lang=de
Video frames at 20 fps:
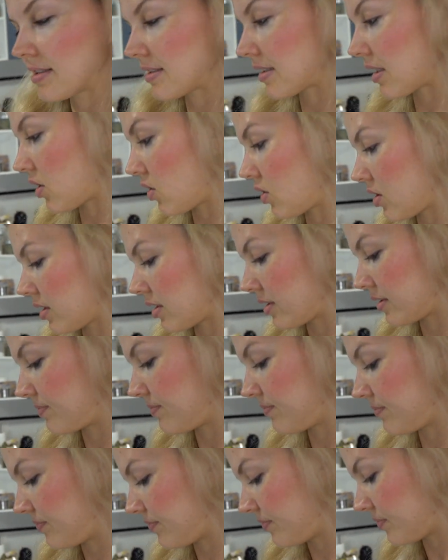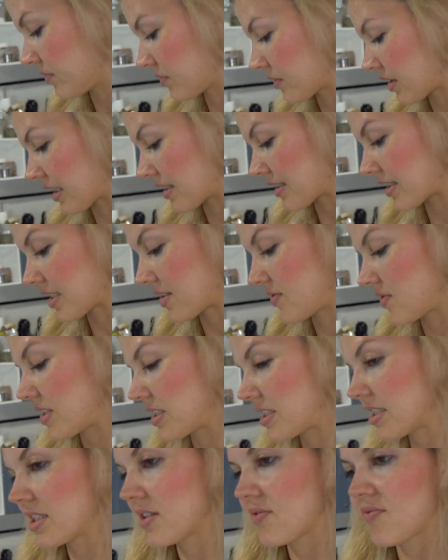ist auch ähm, ganz, ganz
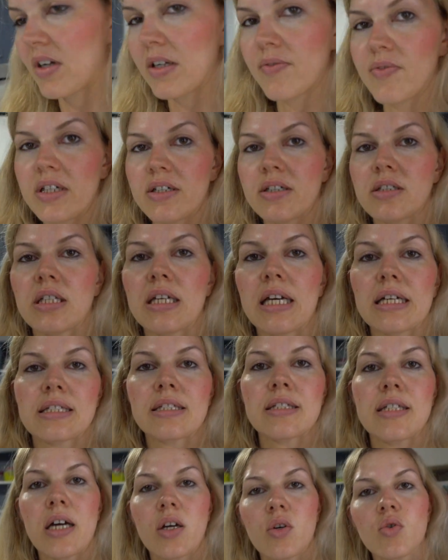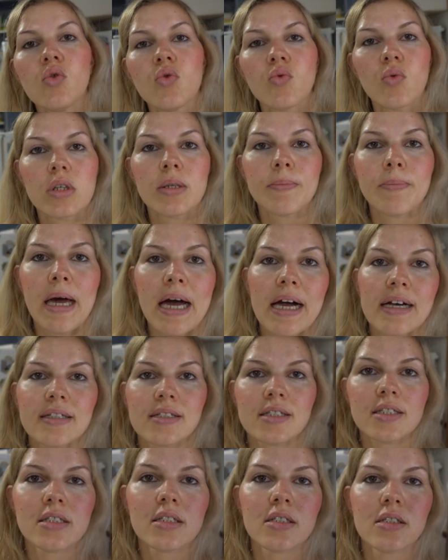wichtig, weil wir den ganzen Tag irgendwo in den
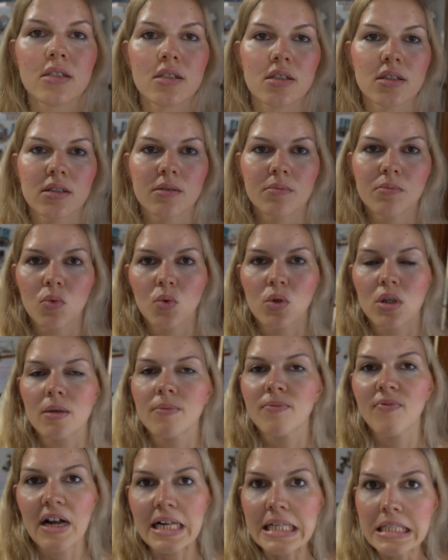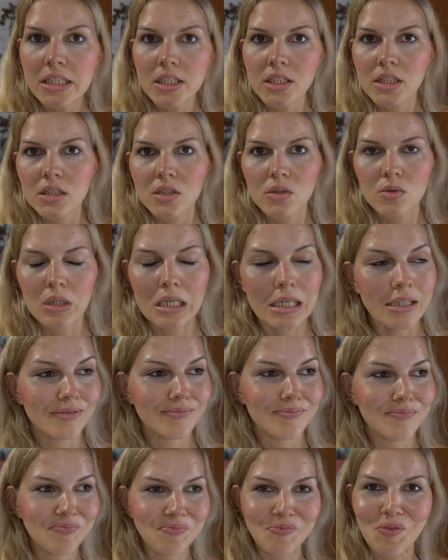Bergen sind ähm, oder im Wald oder
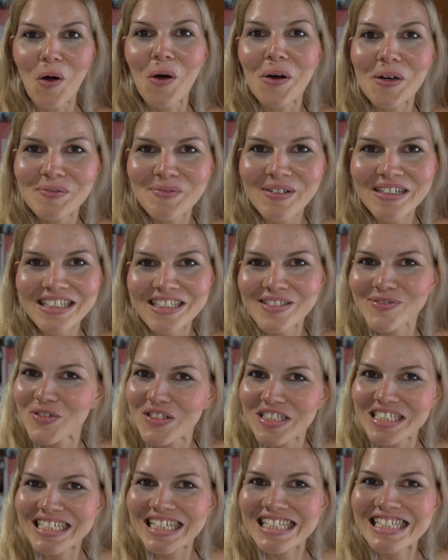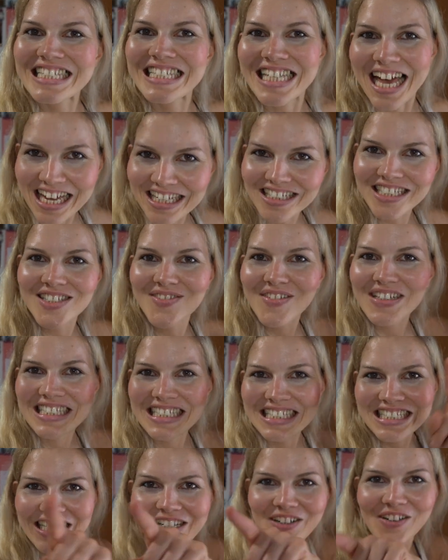wo auch immer. Das wird sich jetzt zeigen, das werdet
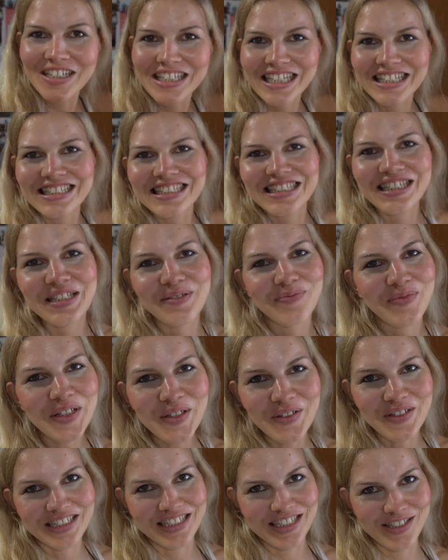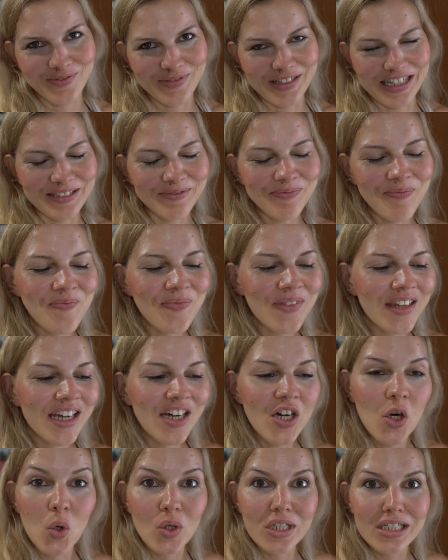ihr auch jetzt hier in dem Video erst erfahren
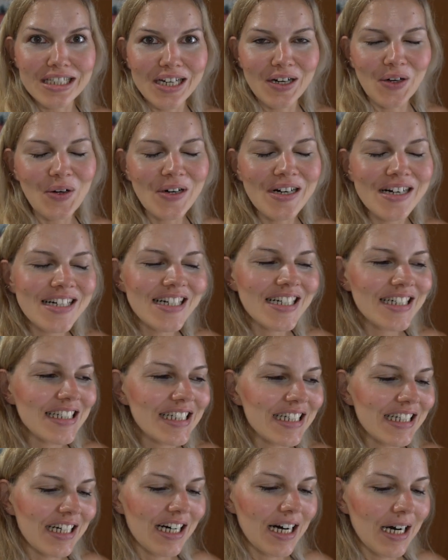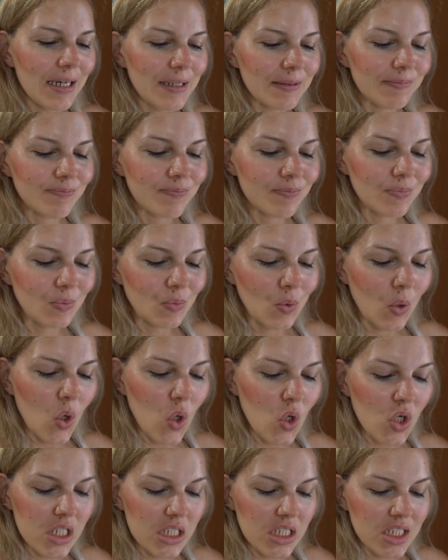und ich auch. Ähm,
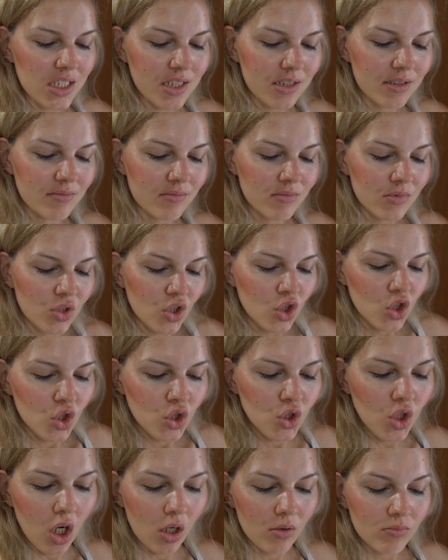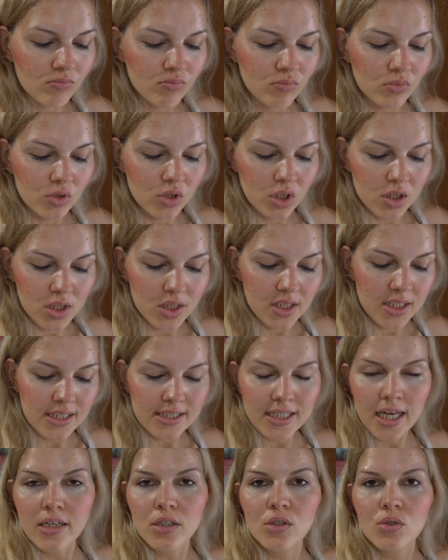und ja, das ist
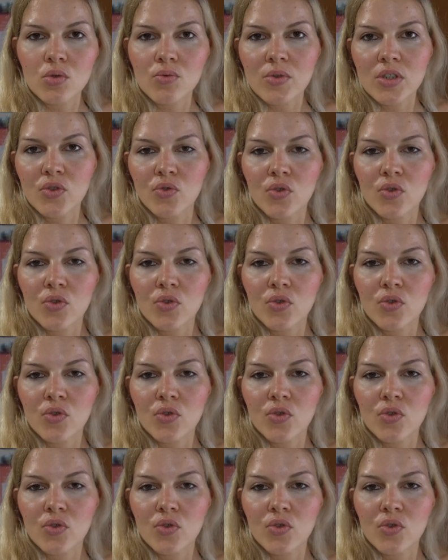jetzt alles so, was